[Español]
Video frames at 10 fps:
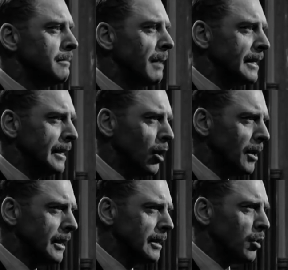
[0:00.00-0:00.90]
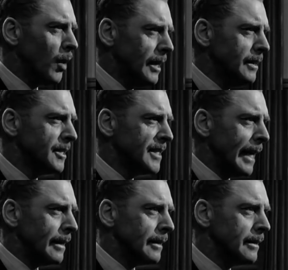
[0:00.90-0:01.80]
Pero para llegar a
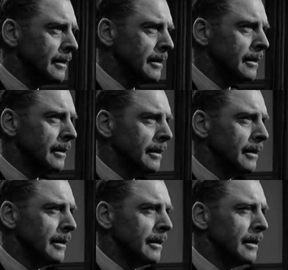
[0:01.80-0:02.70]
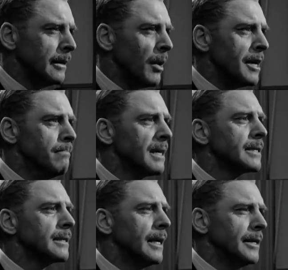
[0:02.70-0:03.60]
comprenderlo, primero es
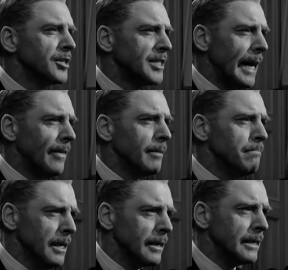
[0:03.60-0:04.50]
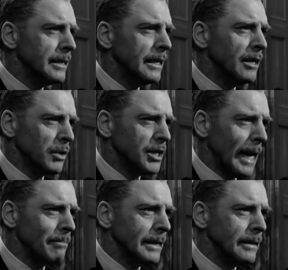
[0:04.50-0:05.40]
necesario comprender la época
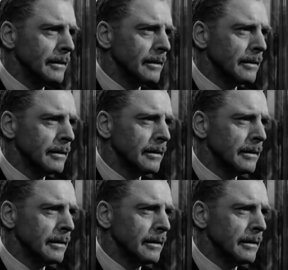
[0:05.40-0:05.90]
en que ocurrió.